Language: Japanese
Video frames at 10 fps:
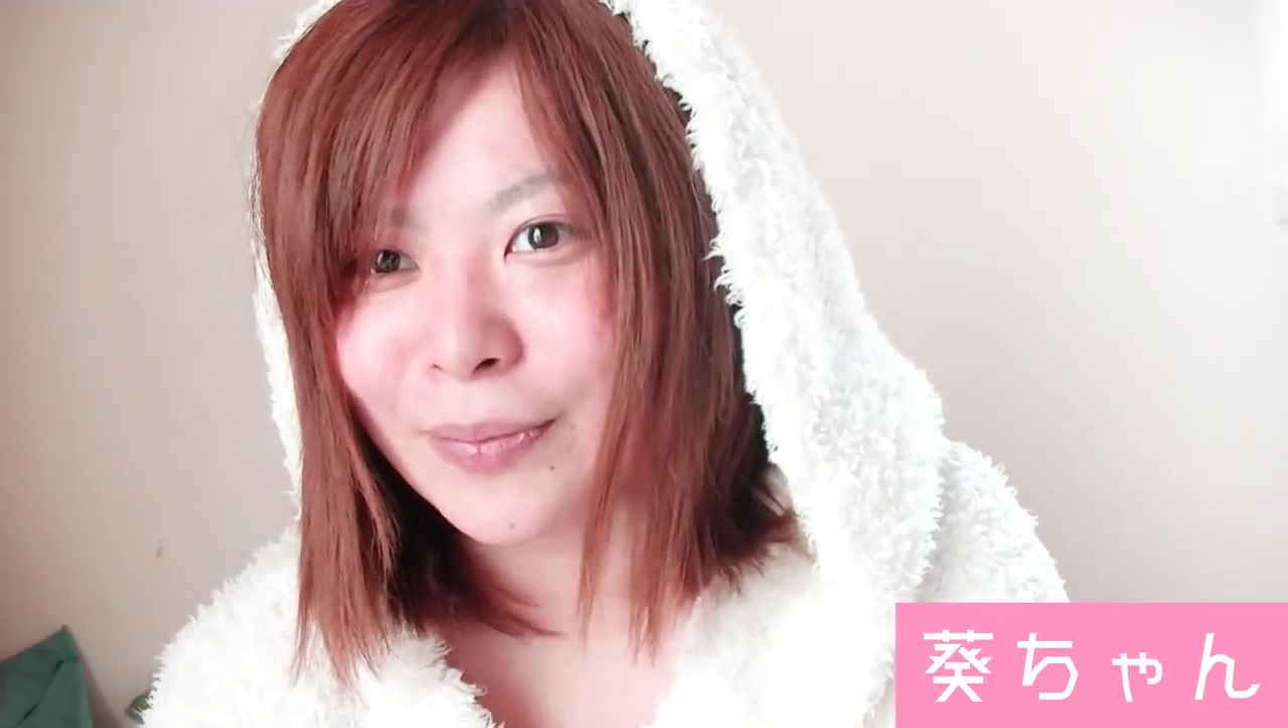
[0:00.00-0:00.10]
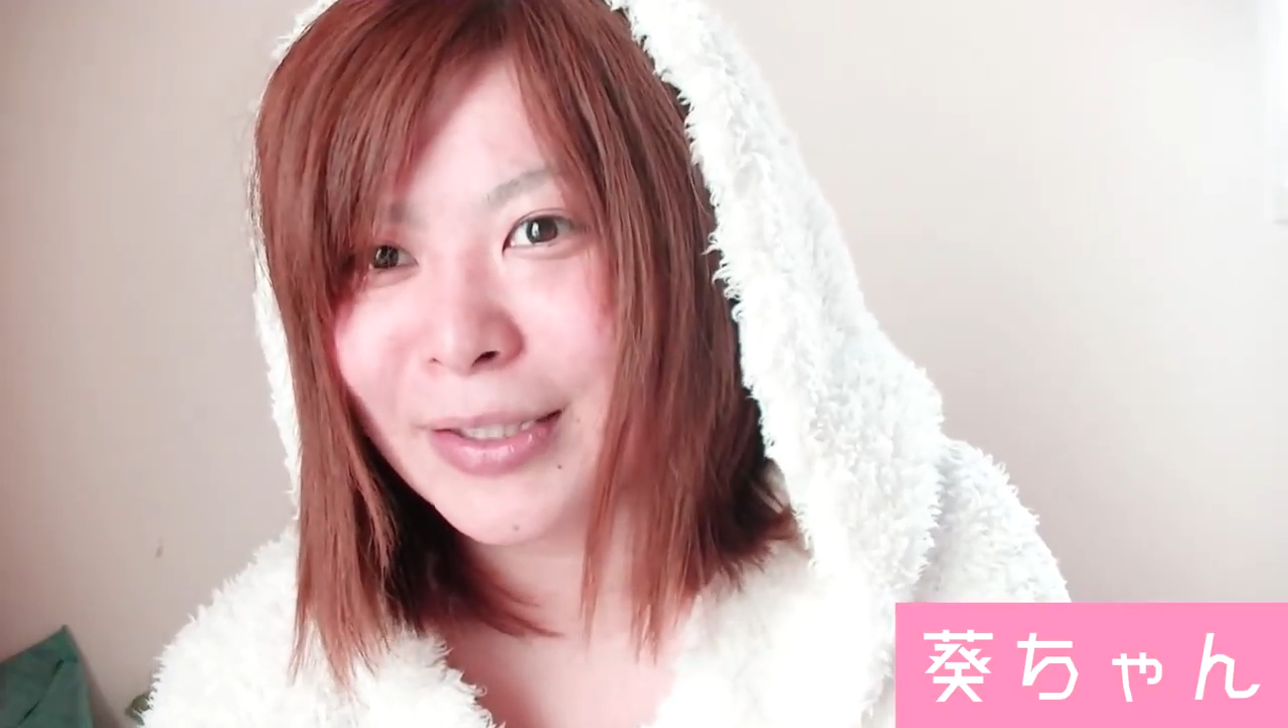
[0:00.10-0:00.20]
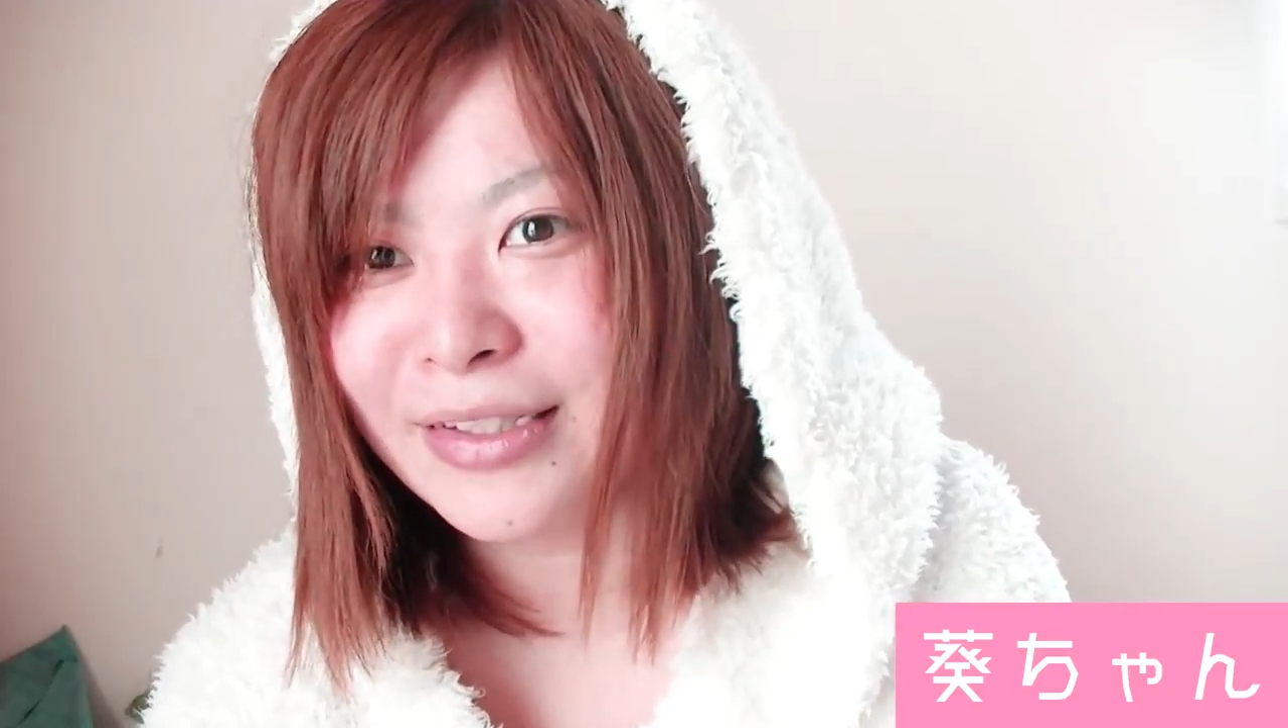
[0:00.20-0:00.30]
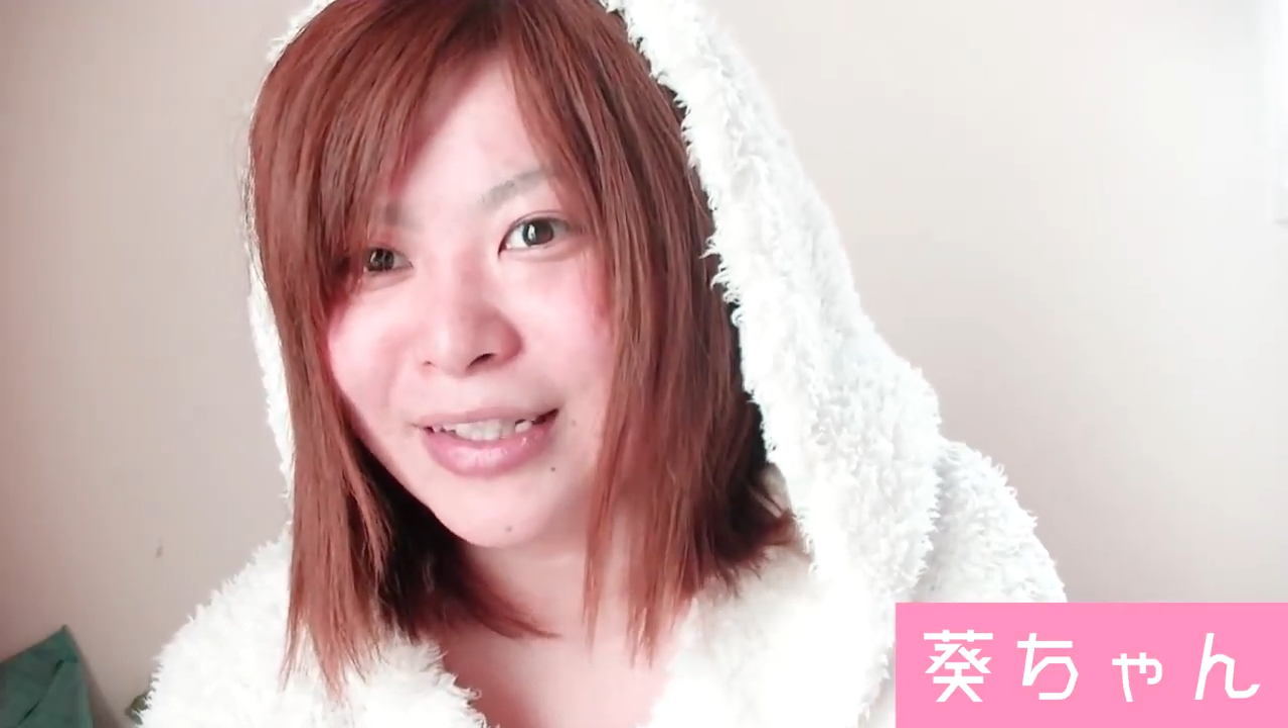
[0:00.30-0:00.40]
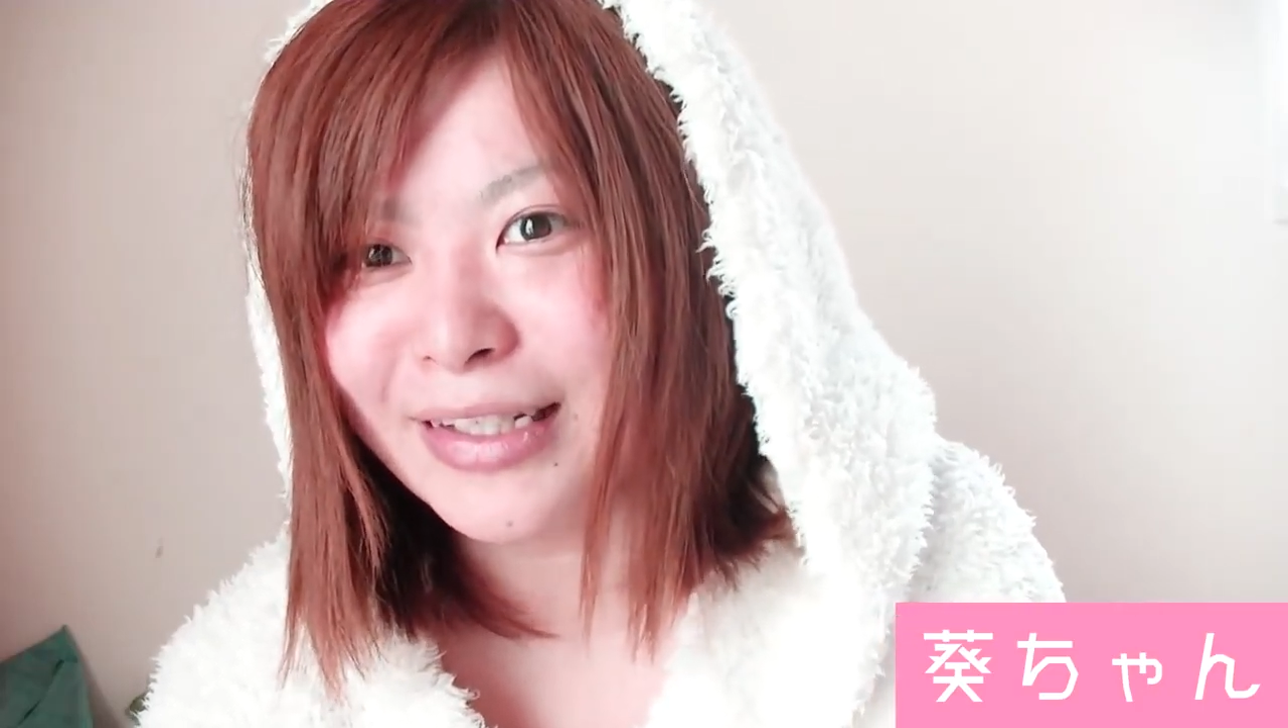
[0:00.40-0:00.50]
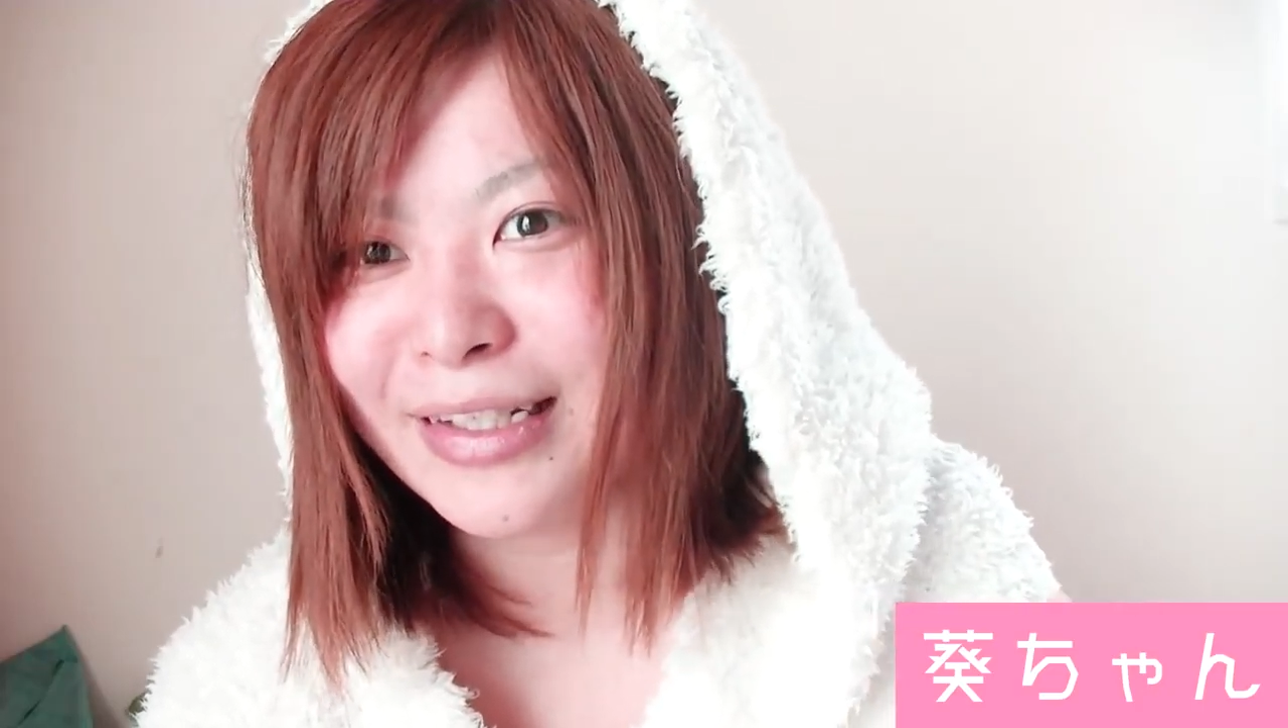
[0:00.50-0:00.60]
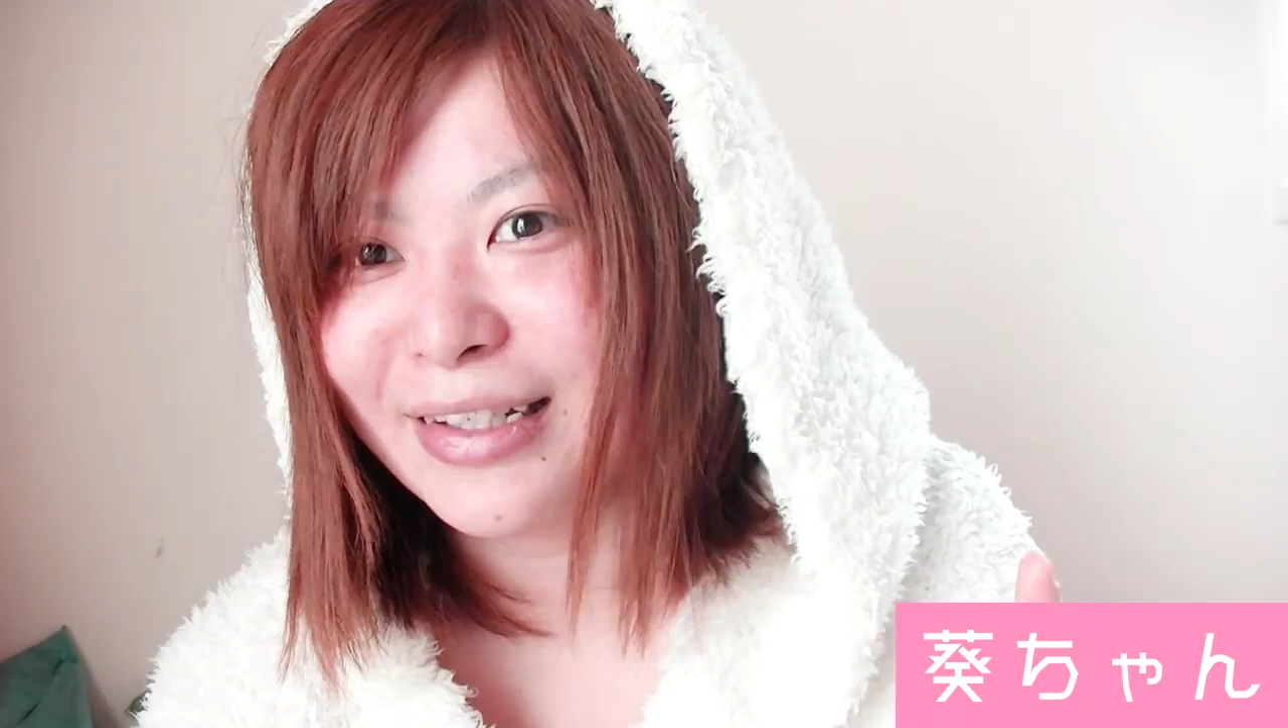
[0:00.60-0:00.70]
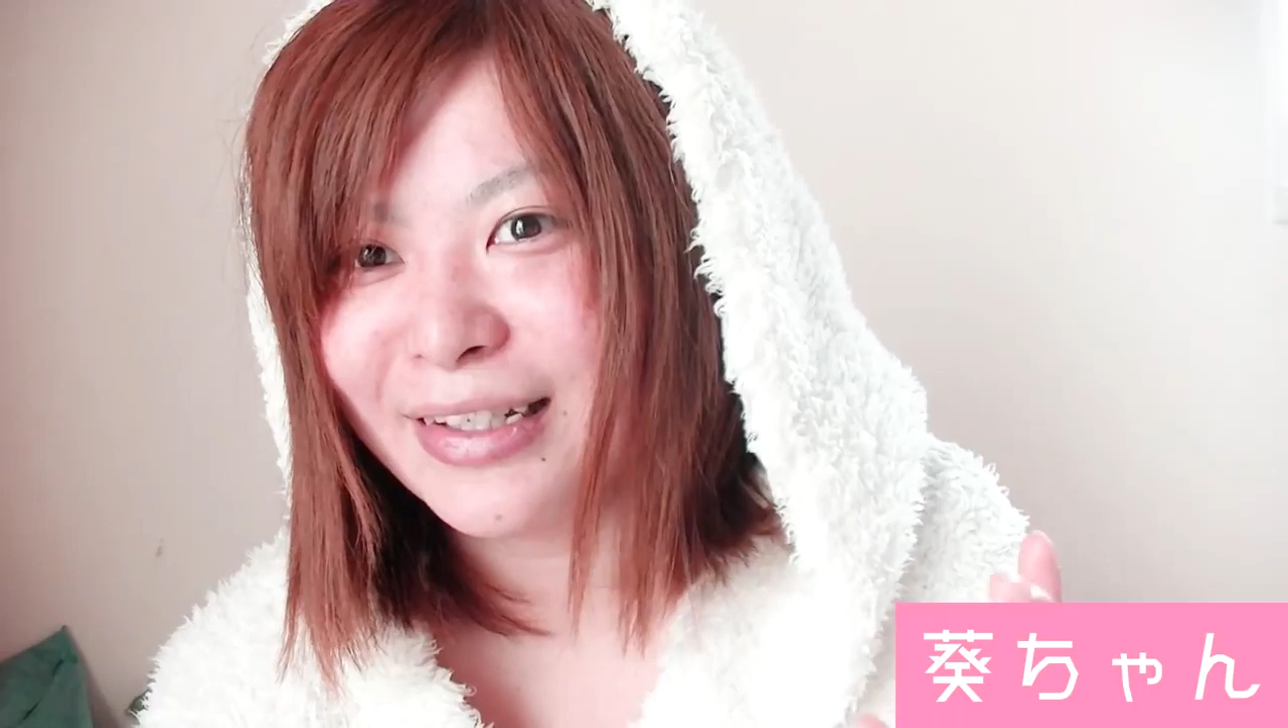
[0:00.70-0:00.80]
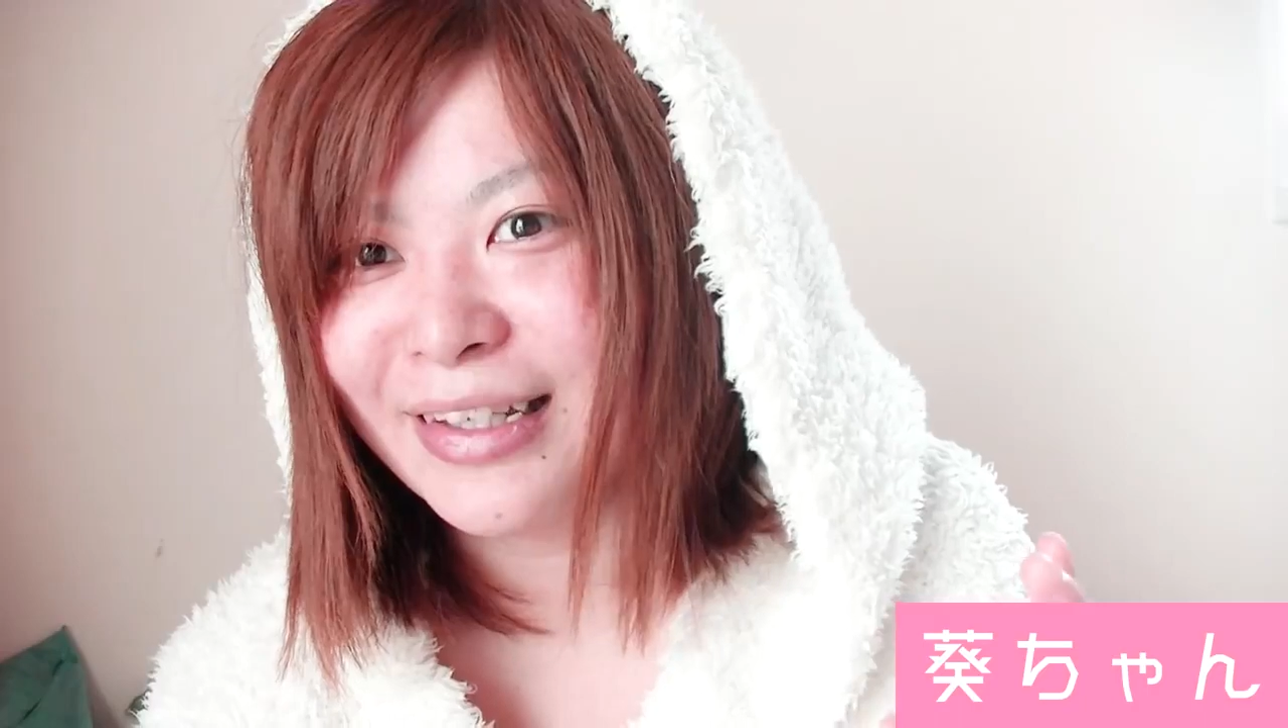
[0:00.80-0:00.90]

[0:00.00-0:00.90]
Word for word: 別に